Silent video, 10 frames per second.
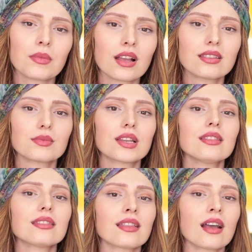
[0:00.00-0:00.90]

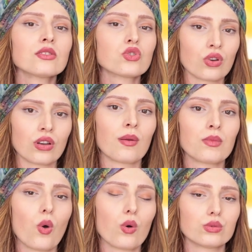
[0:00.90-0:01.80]
nemlendirmenin neden çok
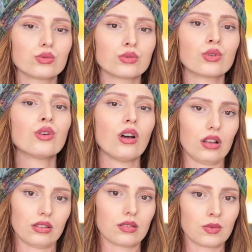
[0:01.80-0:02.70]
önemli olduğunu
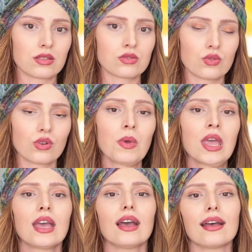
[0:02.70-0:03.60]
anlatmak istiyorum.
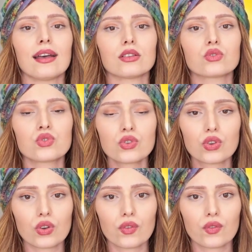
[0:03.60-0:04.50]
E,
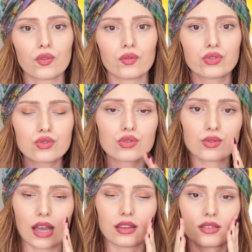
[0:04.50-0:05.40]
çünkü
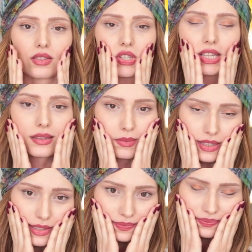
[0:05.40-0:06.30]
vücut yani cildimiz